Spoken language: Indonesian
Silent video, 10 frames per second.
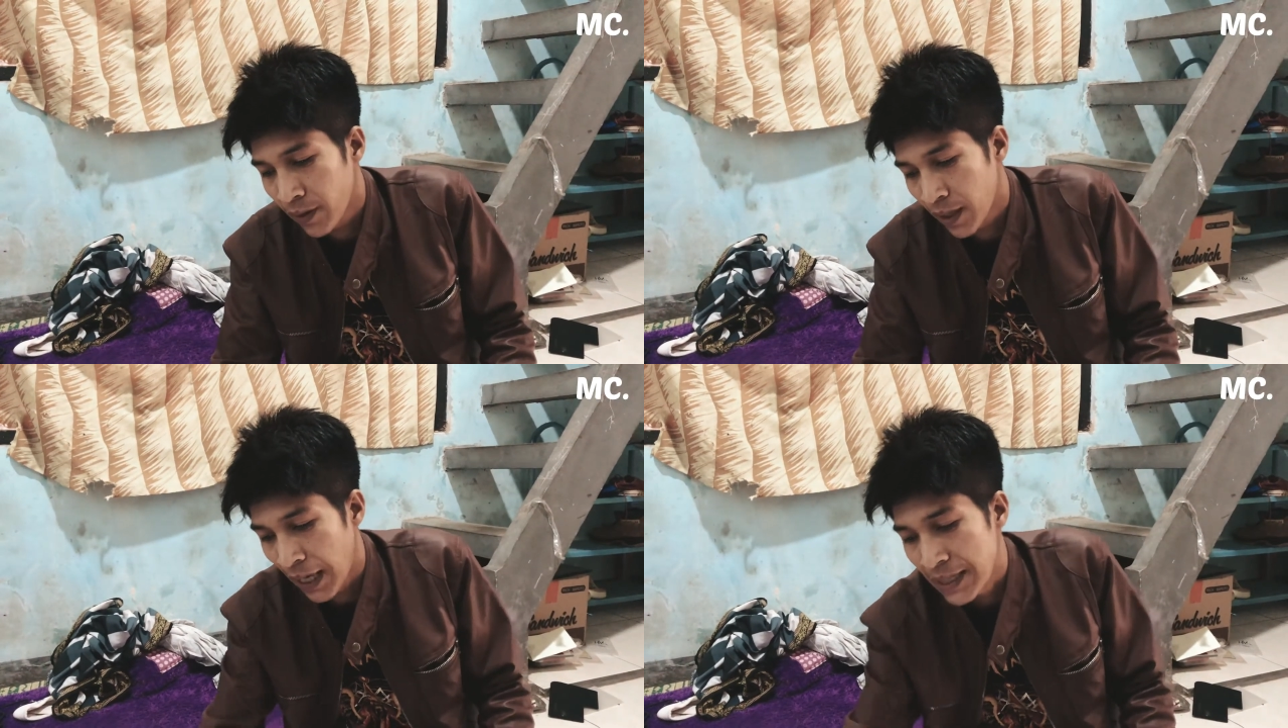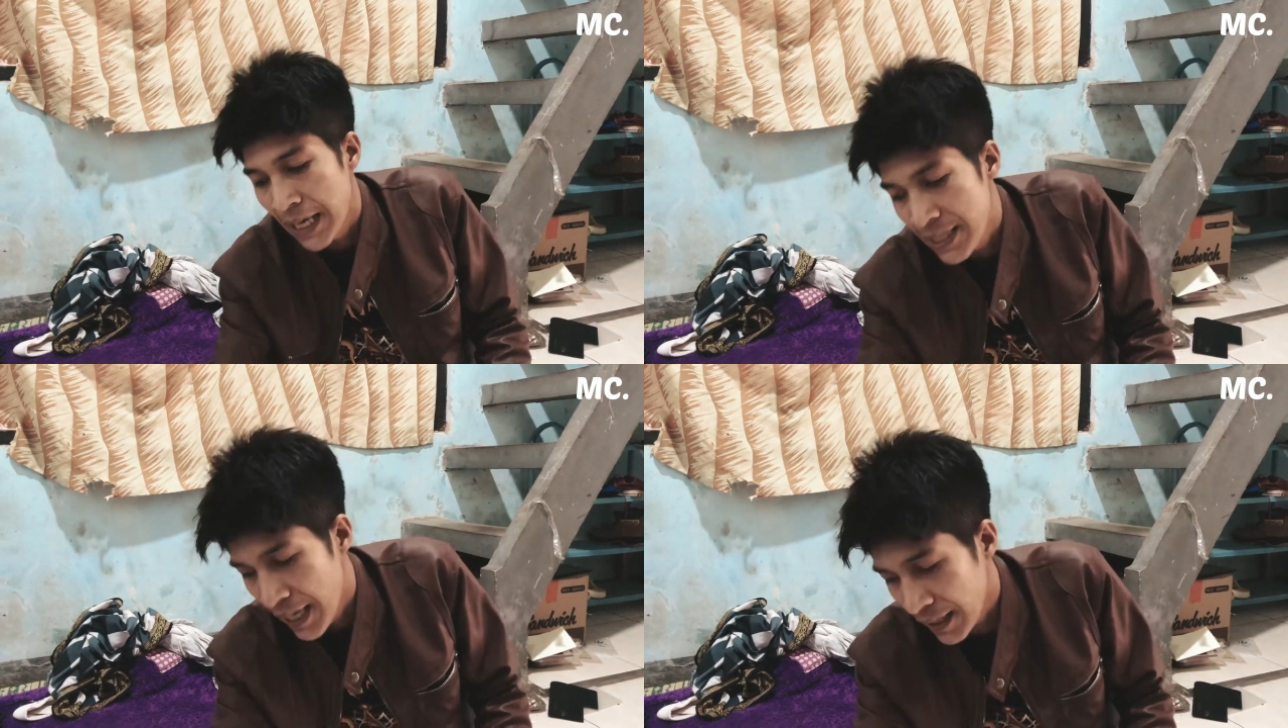nggak
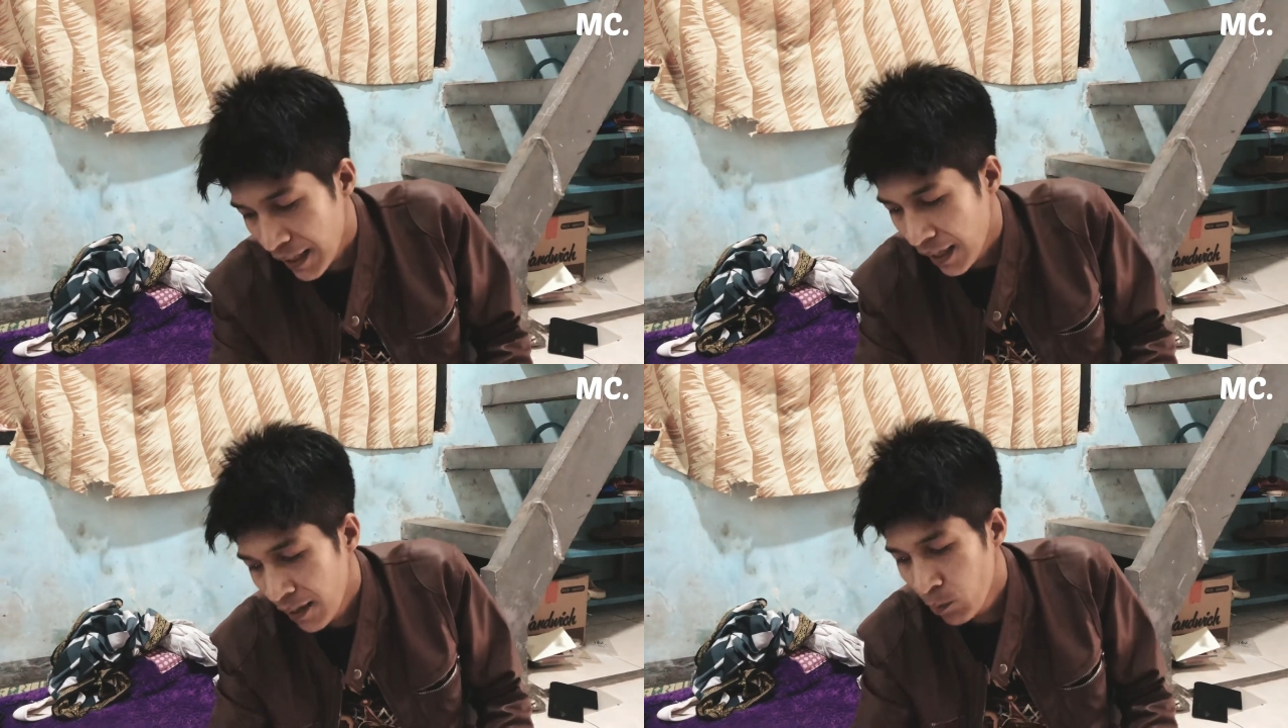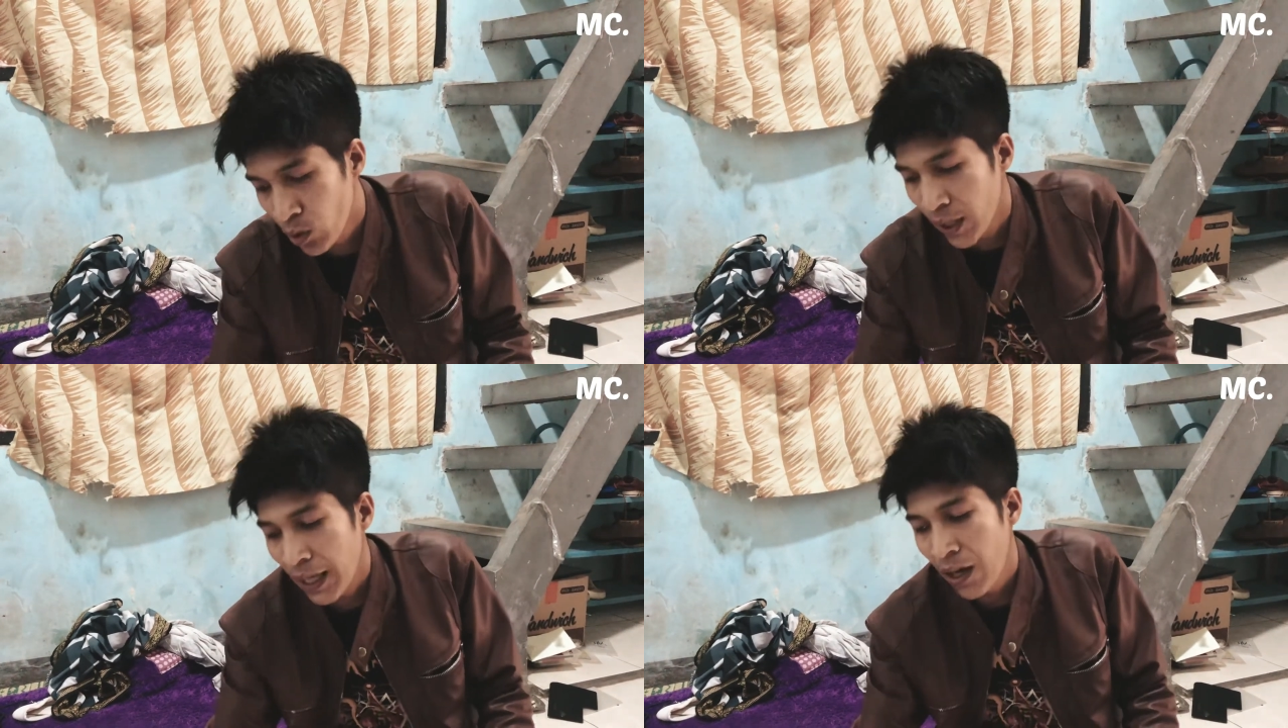cacat ya
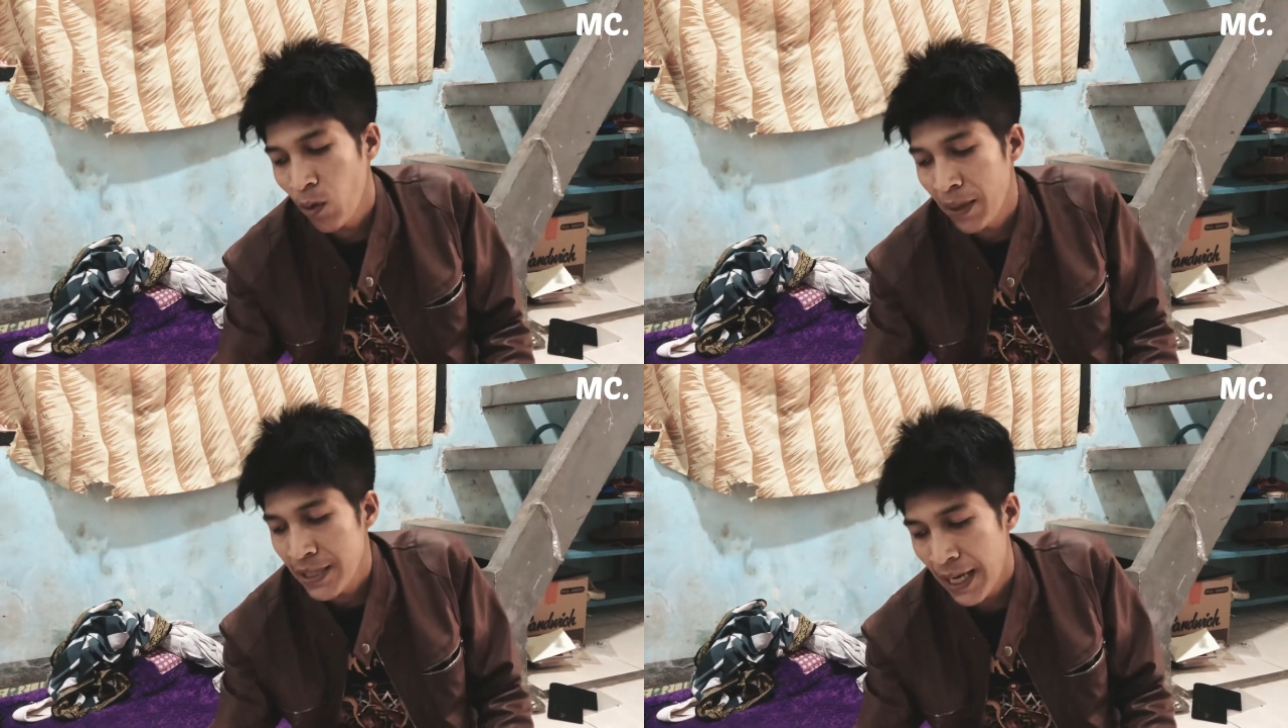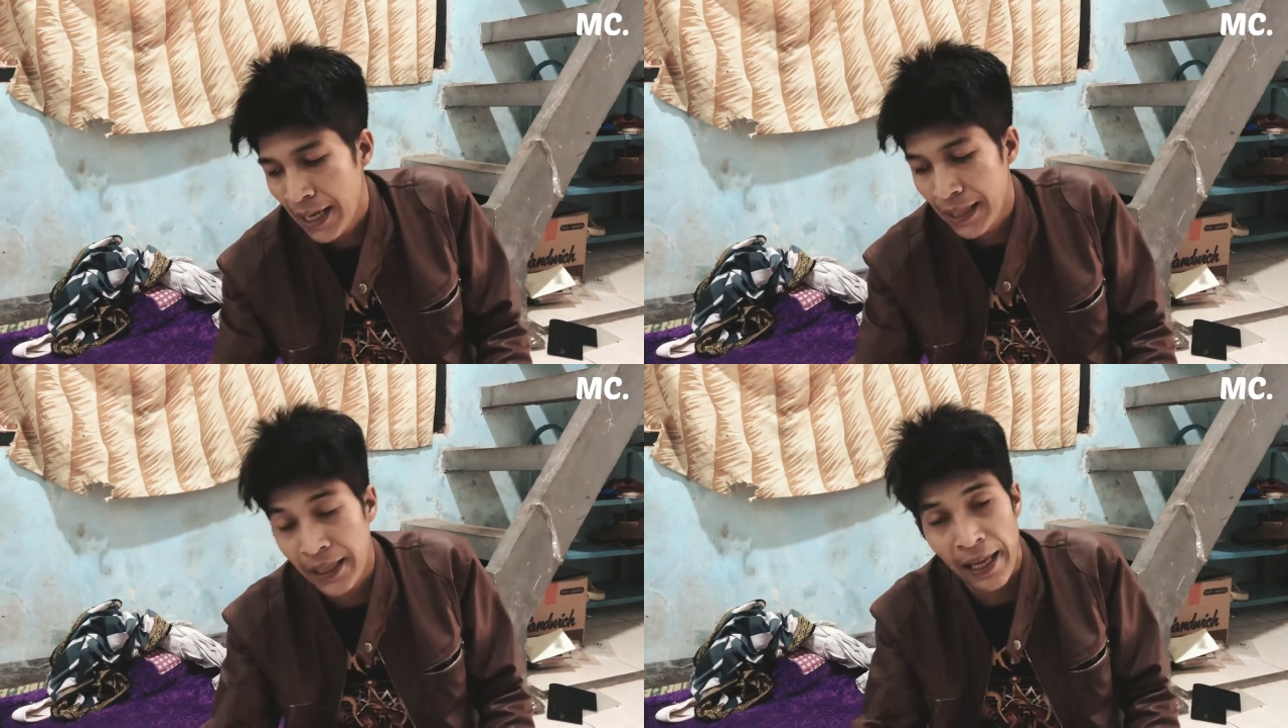mungkin kalau masalah
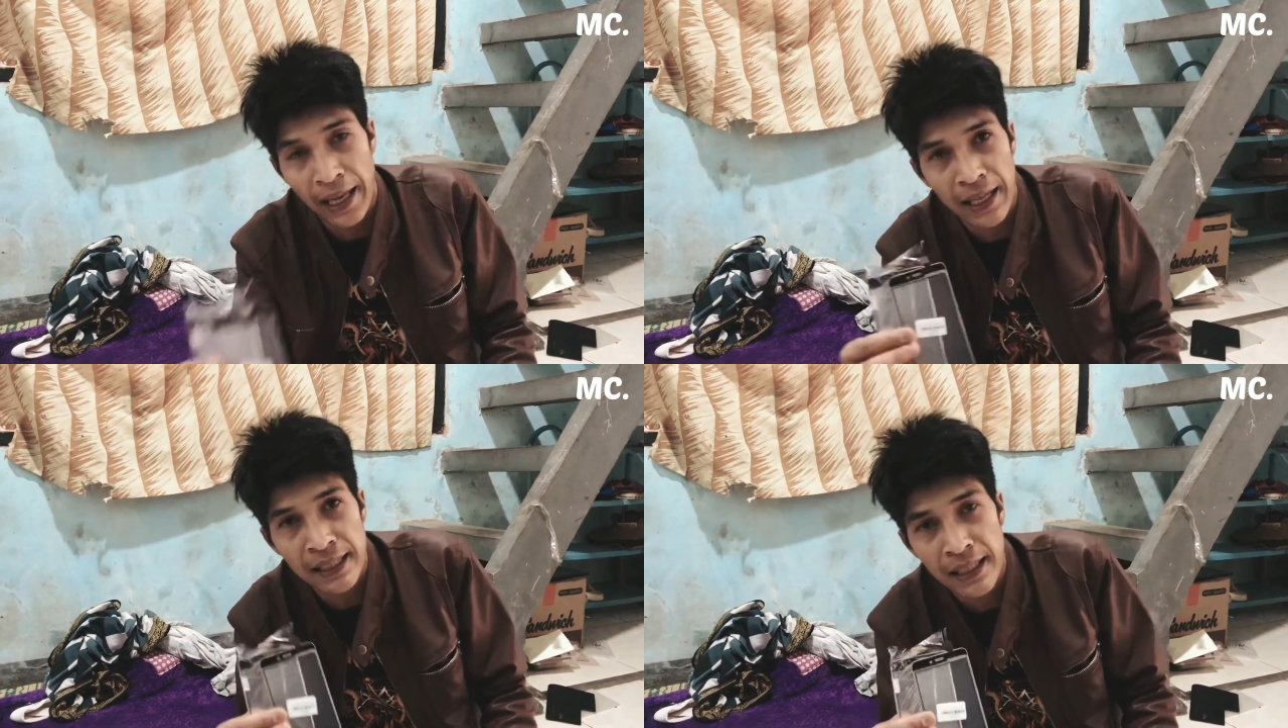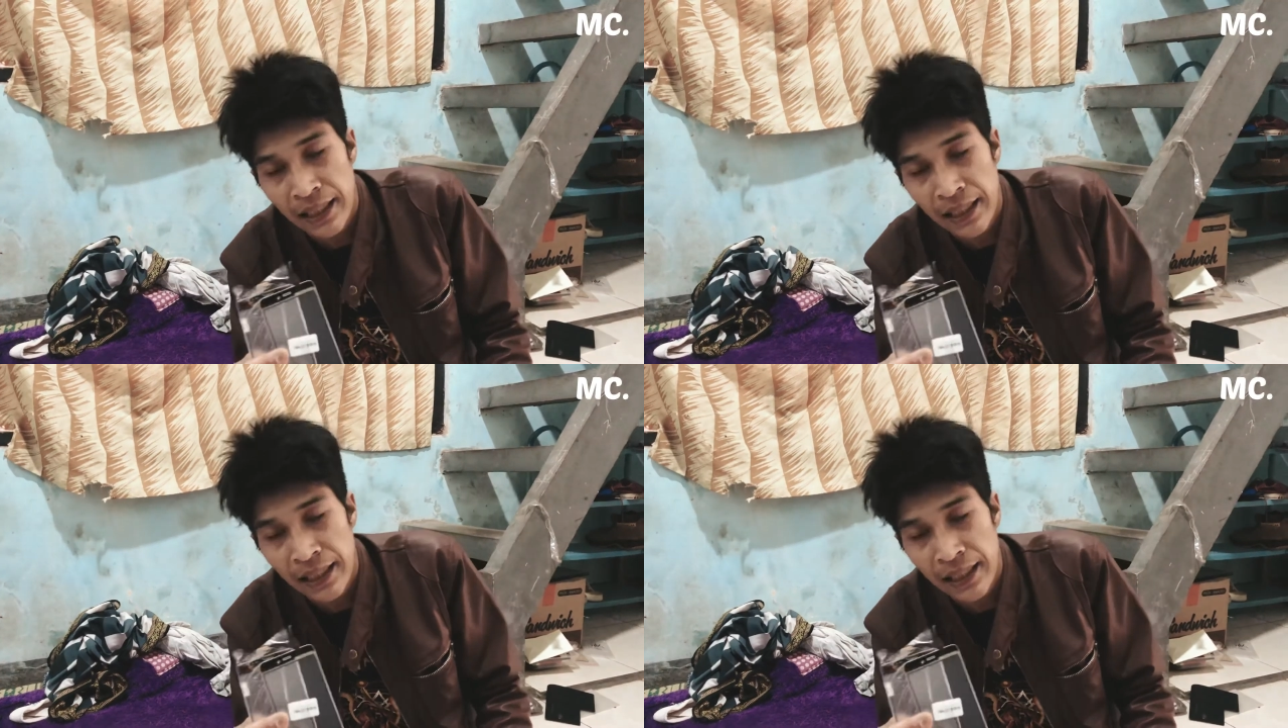KTS